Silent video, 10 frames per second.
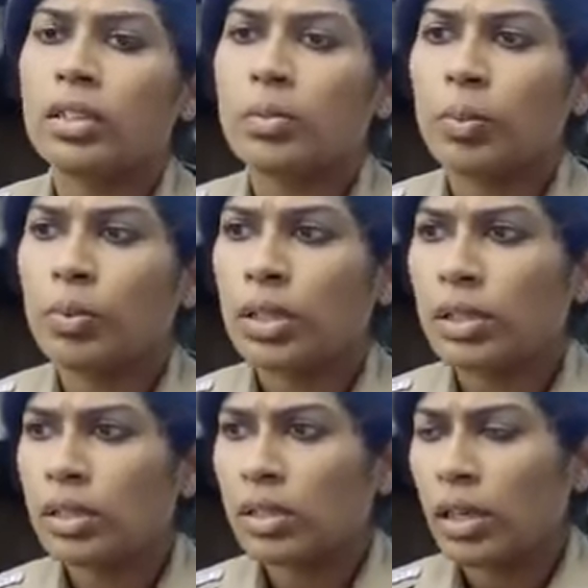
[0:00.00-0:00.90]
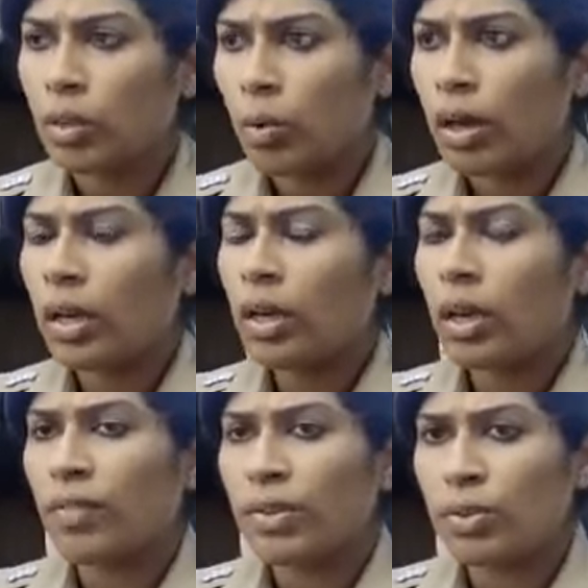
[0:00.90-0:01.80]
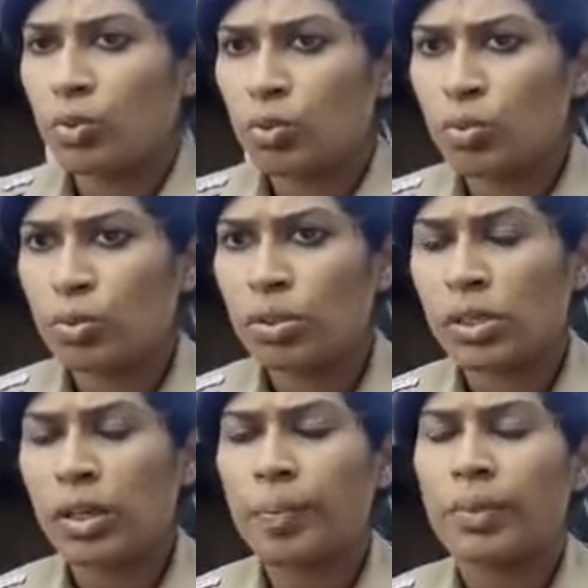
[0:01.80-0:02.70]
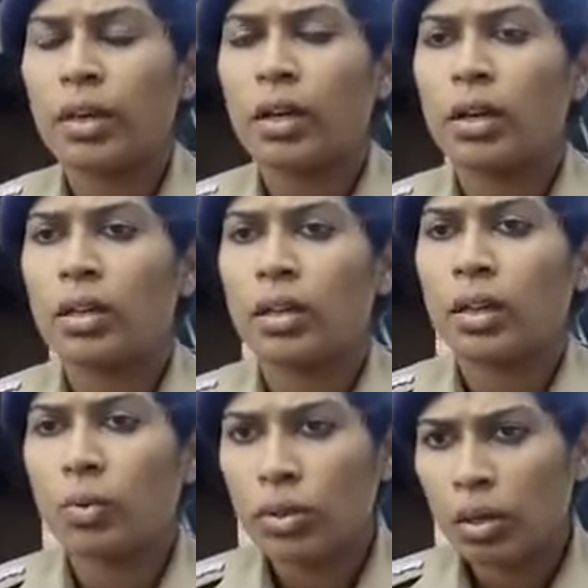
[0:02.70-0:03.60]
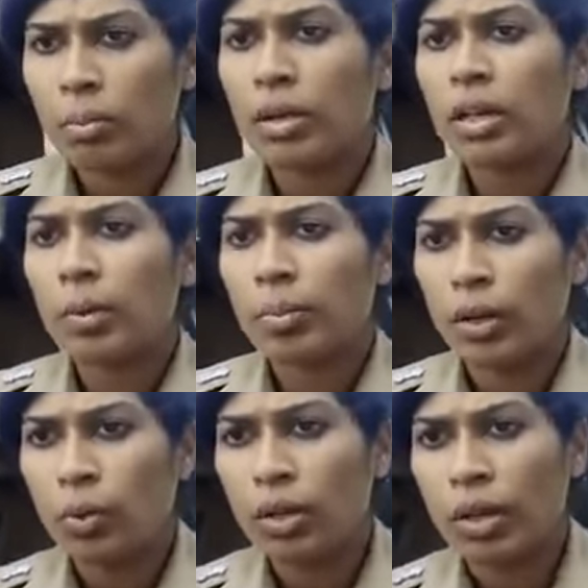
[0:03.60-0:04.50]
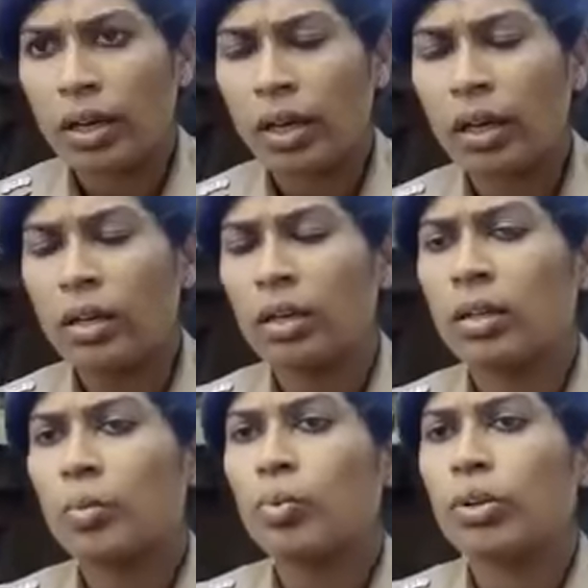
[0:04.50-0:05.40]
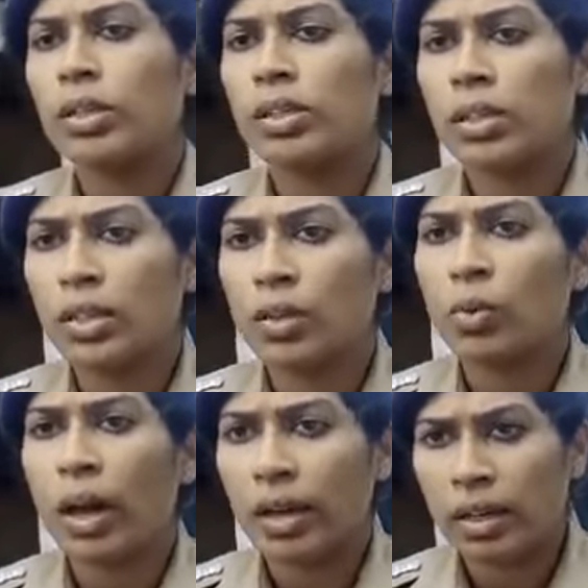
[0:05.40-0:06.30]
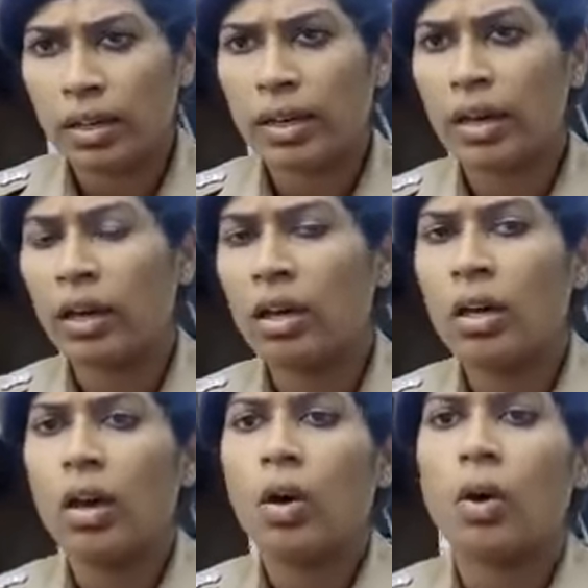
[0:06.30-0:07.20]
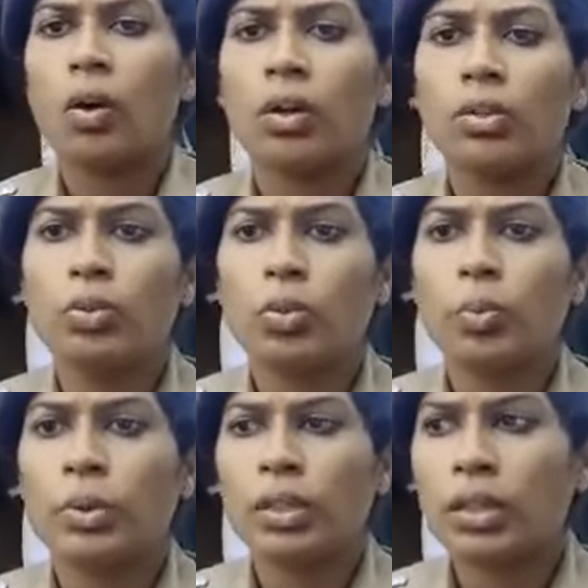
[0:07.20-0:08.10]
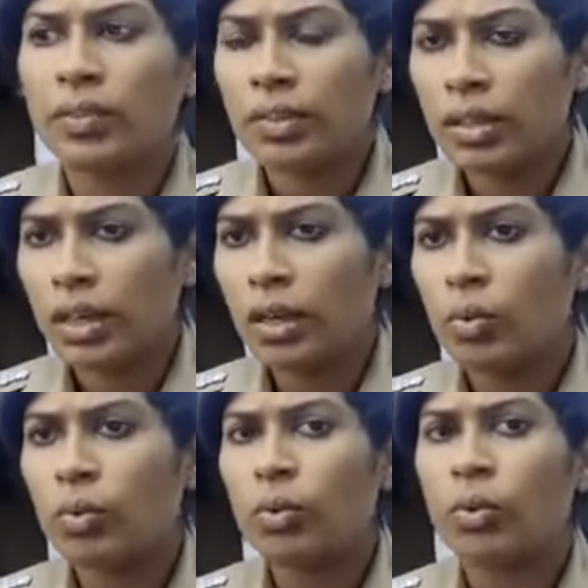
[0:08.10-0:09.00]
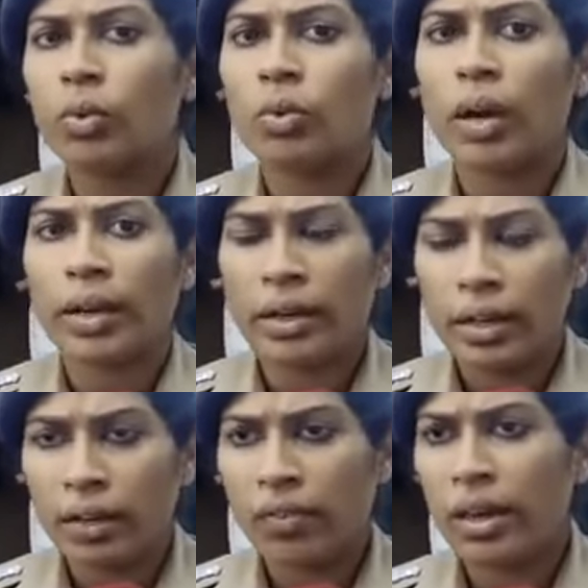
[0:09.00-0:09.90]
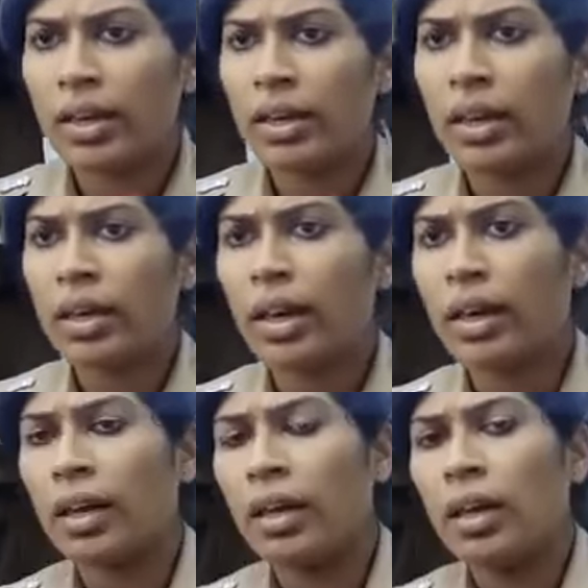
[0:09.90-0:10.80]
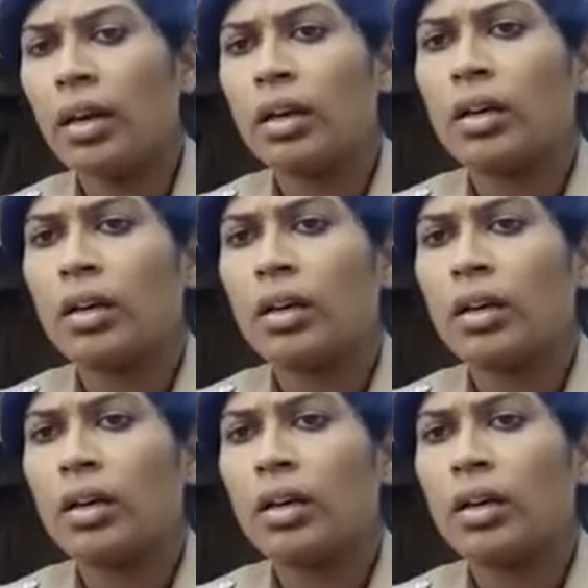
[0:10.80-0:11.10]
जिसमें पुलिस के द्वारा काफ़ी सूझबूझ से न्यूनतम बल का प्रयोग करके पूरी स्थिति को हैंडल किया और जो उपद्रवी थे उनको आइडेंटिफाई किया गया है